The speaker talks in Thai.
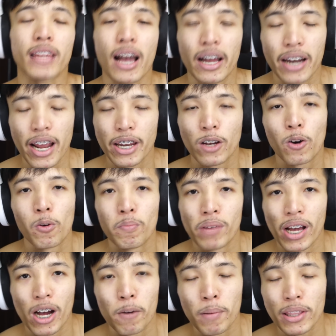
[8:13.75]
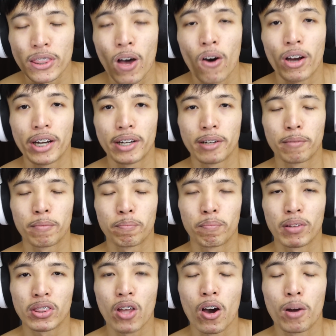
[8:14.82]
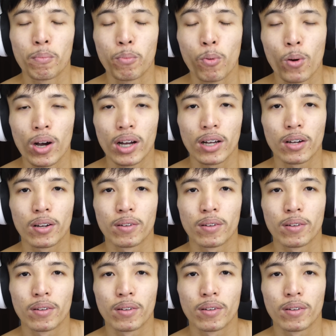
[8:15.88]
ตั้งอาณานิคมเนี่ยเขาไปตอนไปตอนพวก